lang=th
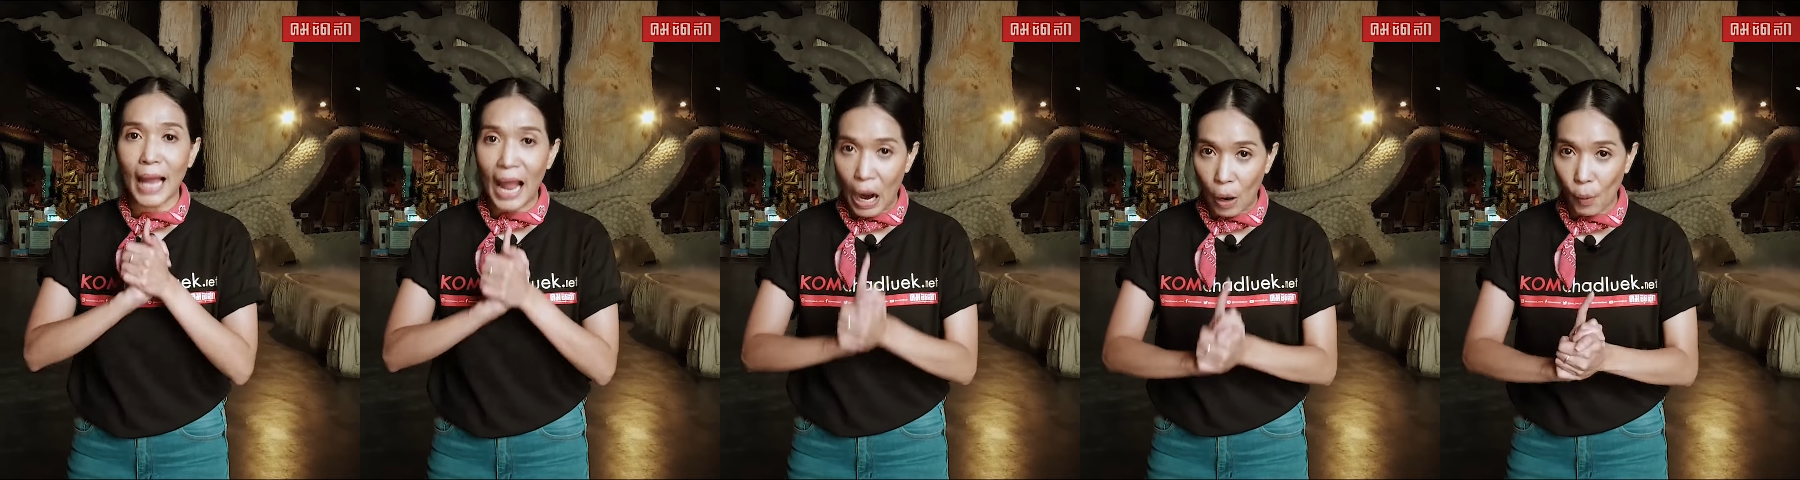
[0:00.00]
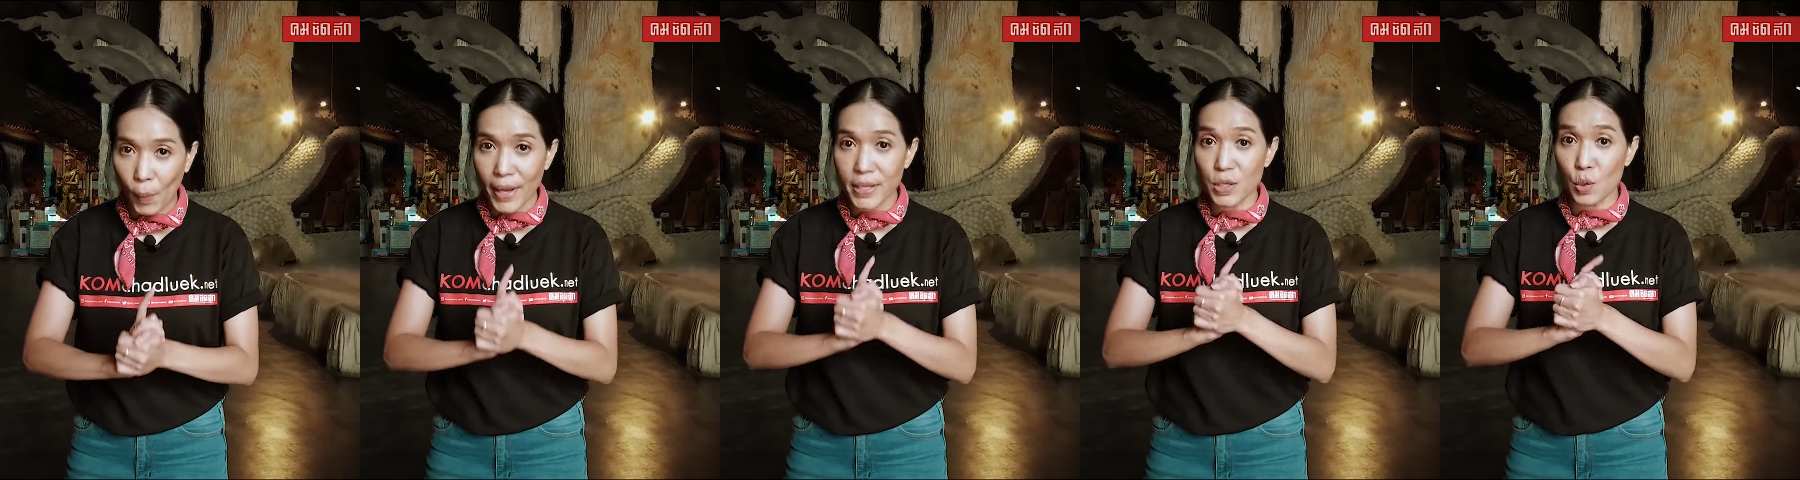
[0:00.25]
ท้า
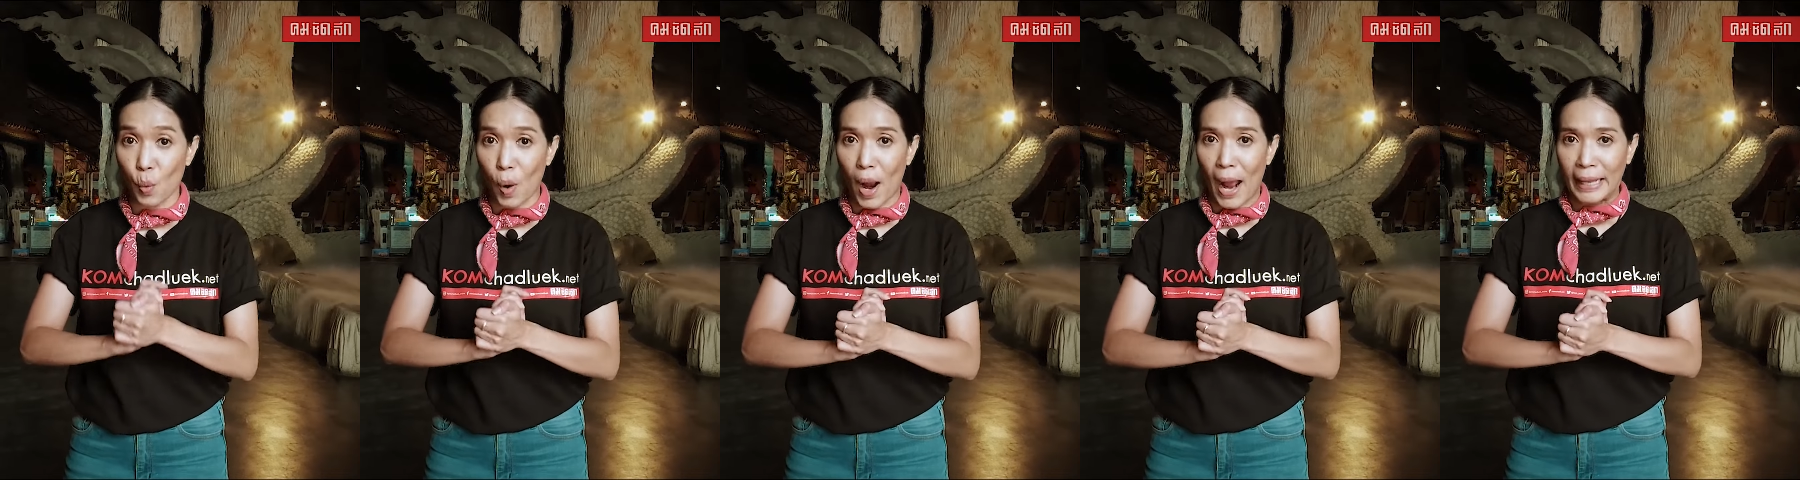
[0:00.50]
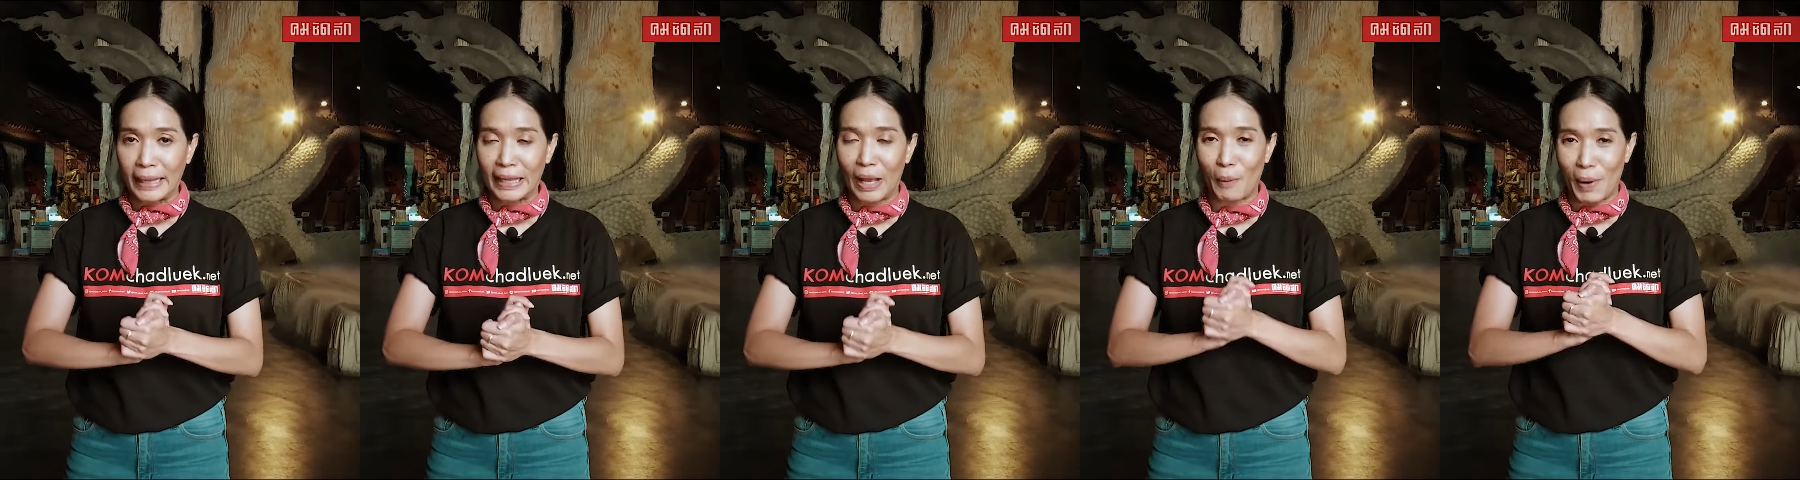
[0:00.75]
วเวสสุว
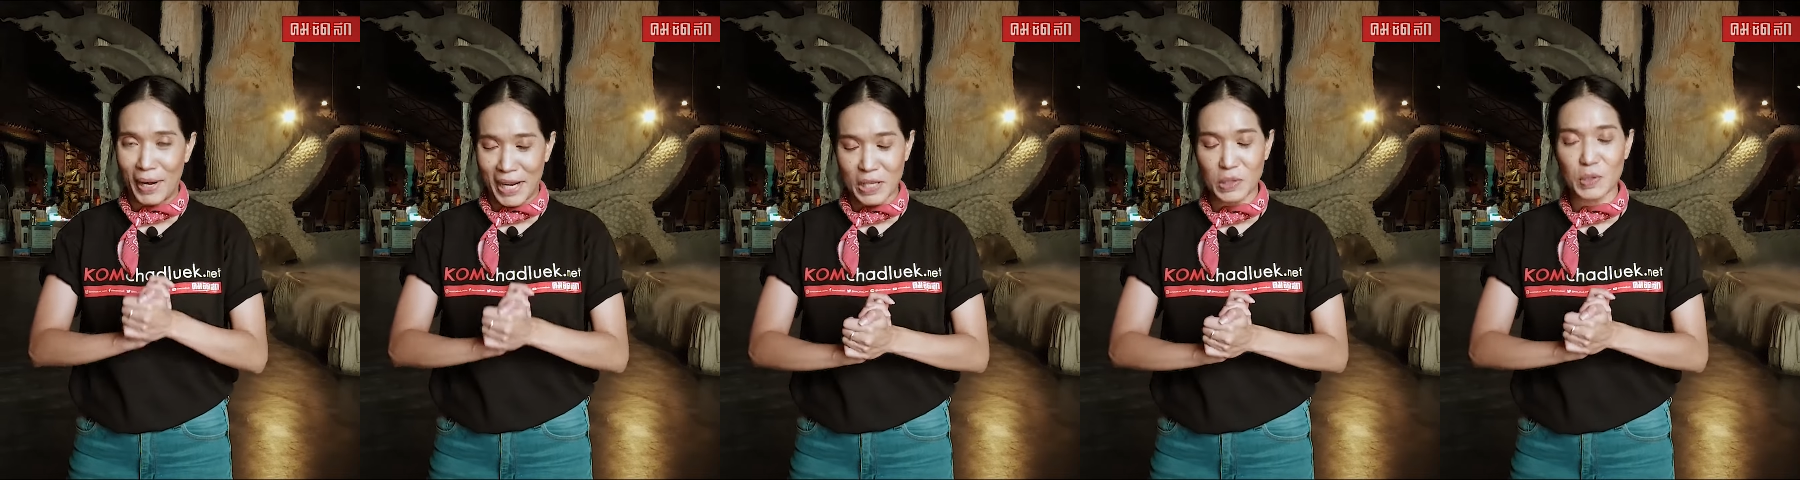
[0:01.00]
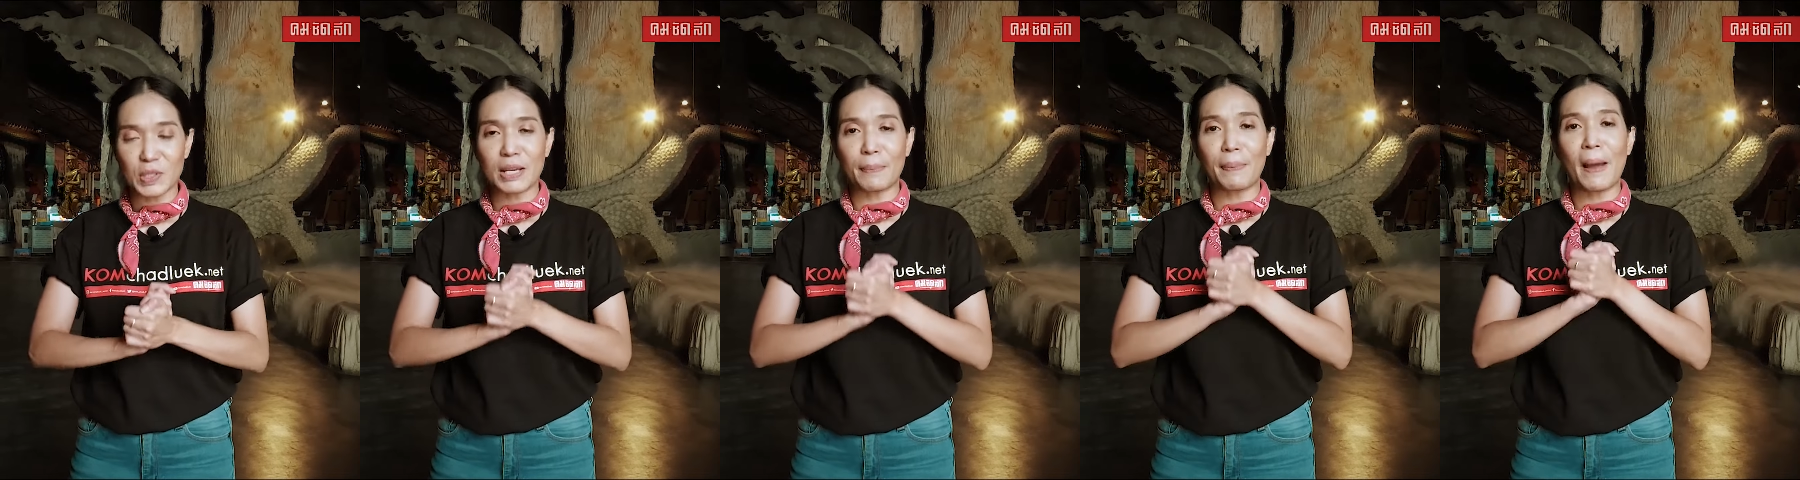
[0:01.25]
รรณแต่วันนี้
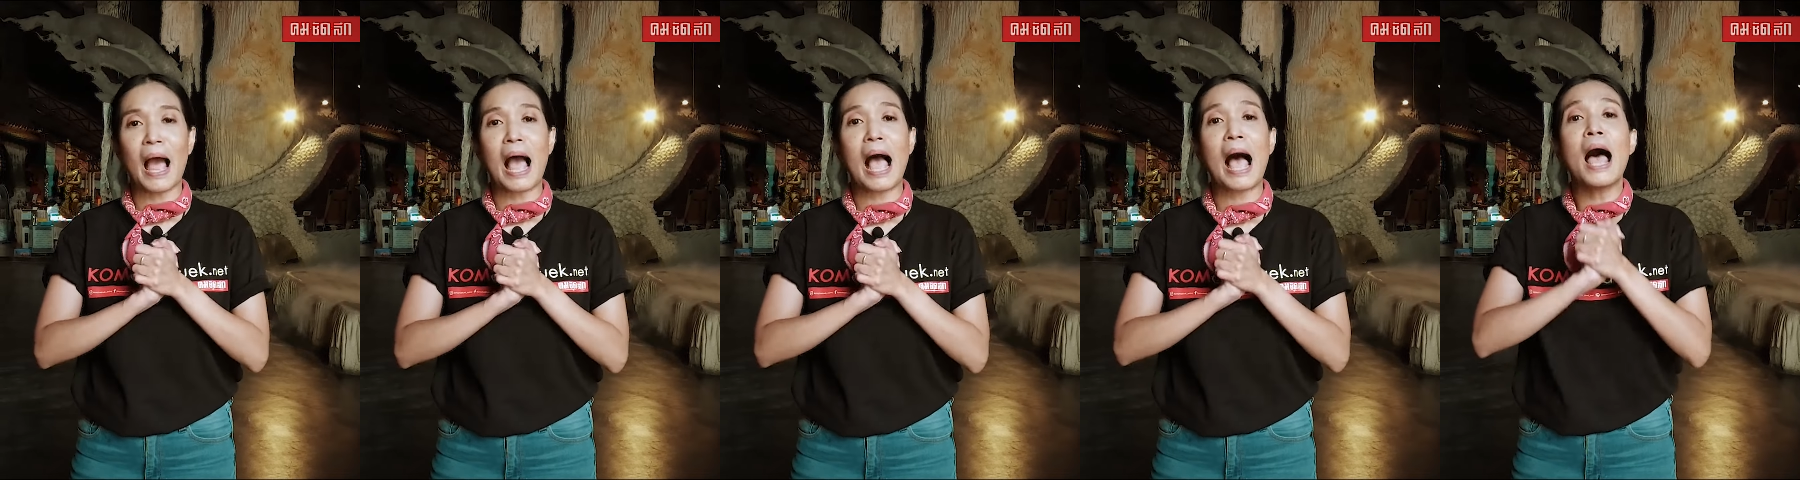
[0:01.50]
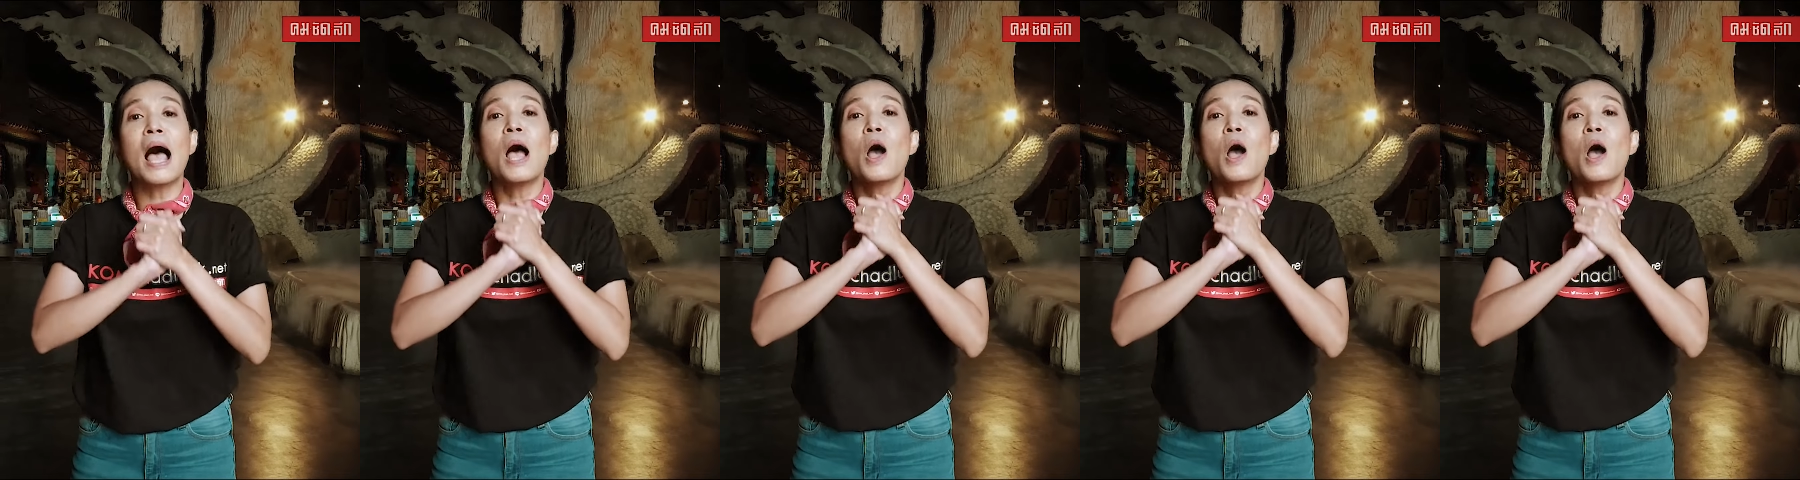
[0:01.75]
จุนจะพา